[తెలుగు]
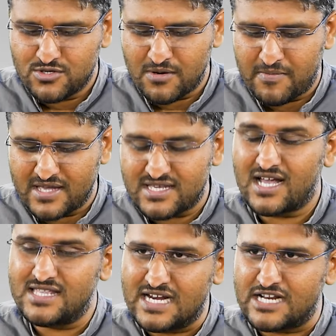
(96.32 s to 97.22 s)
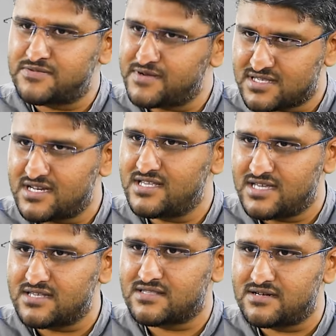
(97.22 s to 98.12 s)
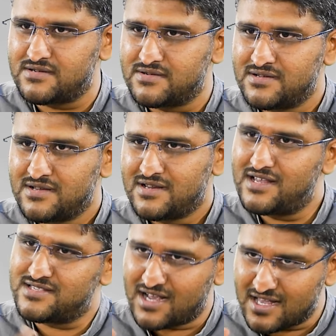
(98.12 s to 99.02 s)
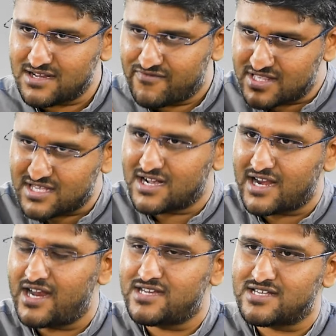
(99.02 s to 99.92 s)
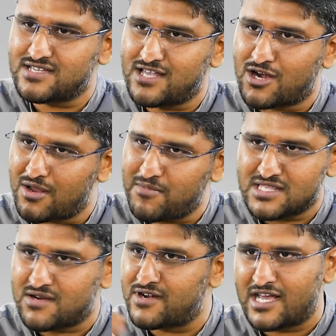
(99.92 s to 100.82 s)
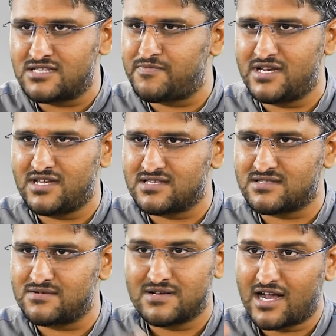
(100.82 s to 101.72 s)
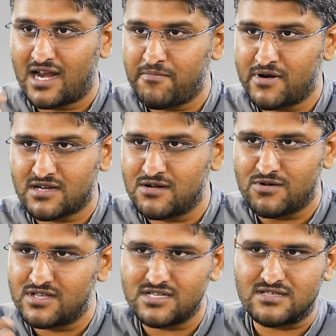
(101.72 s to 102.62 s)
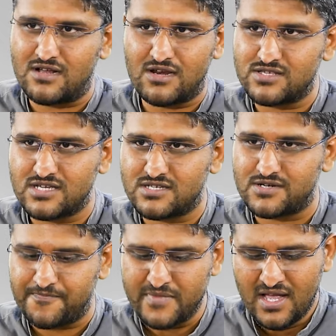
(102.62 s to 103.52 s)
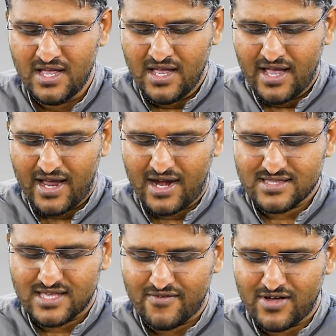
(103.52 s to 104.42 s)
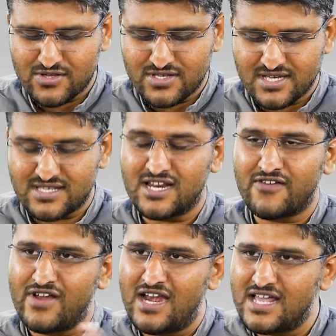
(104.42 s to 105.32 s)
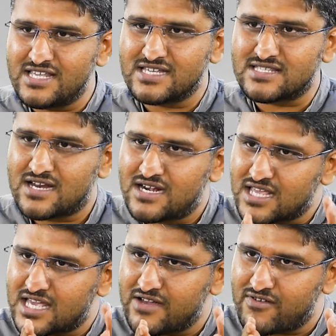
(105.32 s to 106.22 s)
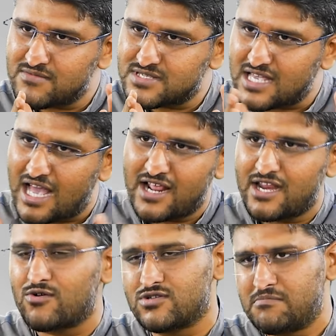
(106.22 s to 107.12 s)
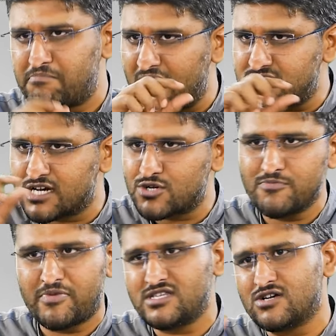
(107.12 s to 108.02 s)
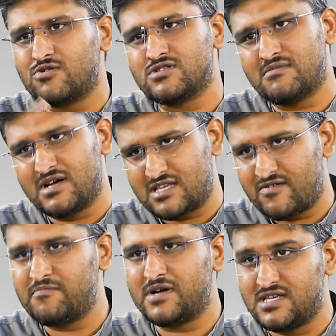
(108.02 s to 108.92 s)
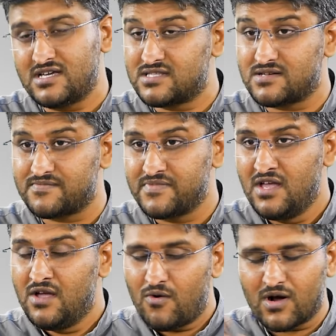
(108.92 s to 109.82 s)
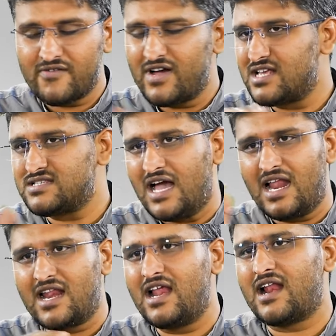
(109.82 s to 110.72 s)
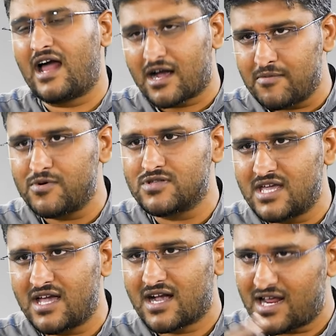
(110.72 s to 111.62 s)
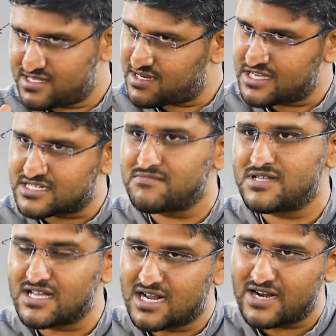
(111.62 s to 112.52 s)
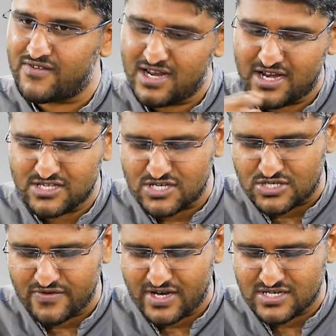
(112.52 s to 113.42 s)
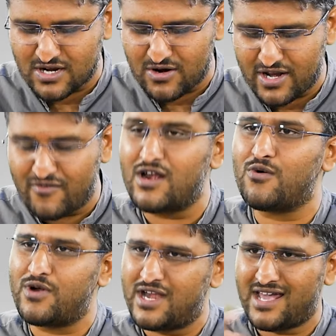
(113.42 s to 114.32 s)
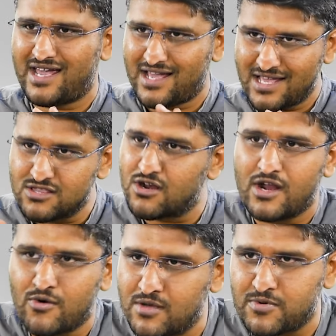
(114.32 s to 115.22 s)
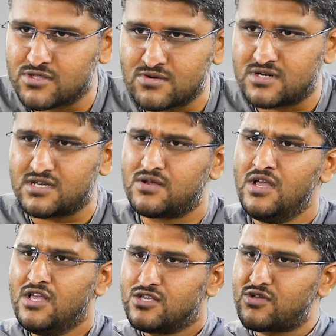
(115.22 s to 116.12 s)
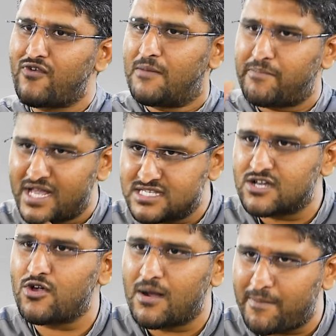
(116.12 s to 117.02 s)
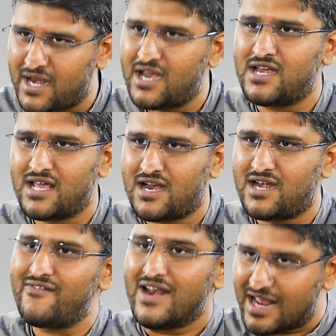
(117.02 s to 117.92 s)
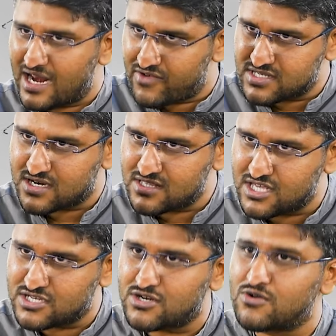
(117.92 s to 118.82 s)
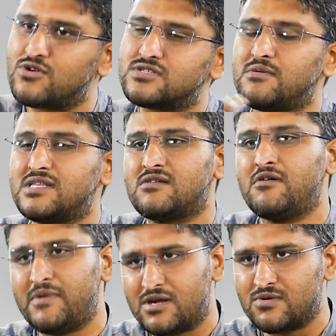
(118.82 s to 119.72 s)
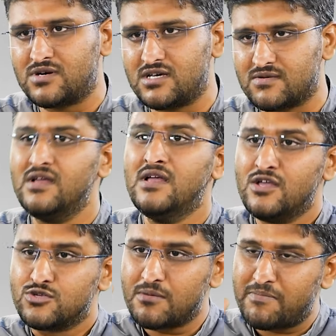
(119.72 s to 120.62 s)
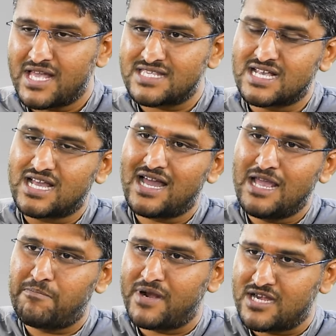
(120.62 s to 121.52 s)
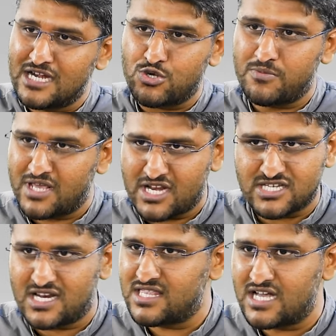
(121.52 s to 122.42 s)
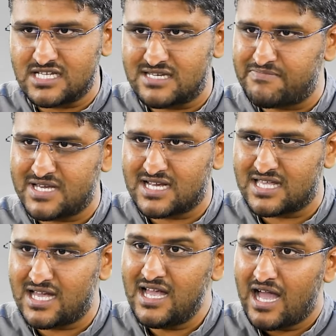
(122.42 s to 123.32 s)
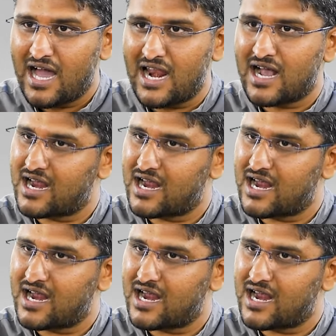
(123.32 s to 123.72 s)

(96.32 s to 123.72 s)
సో బేసిక్ అదే రిచ్ పర్సన్ ఏం చేస్తాడు నిజంగా అసలు వెల్త్ని క్రియేట్ చేసే దాంట్లో మాత్రమే టైం స్పెండ్ చేస్తాడు కనపడటం గురించి అసలు ఆలోచించాడు అండ్ తర్వాత వచ్చేసరికి వీళ్ళు ఏం చేస్తారంటే కేవలం శాలరీ కోసం పే చెక్ టు పే చెక్ కోసం మాత్రమే పనిచేస్తారు hmm. ఒకవేళ శాలరీ రాకపోతే కనీసం నెక్స్ట్ మంత్ గడవలేని సిచ్యువేషన్లోనే వాళ్ళు ఉండే ఇందులోనే ఉండిపోతూ ఉంటారు సో వాళ్ళ పే చెక్ యొక్క పని ఏంటి అని అంటే వాళ్ళు నెల తీర్చడం కోసం మాత్రమే పెట్టుకుంటారు hmm. సో బేసిక్గా ఈ ప్రెటెంట్ టు బి రిచ్ అని ఇందాక చెప్పాను కదా hmm. అలా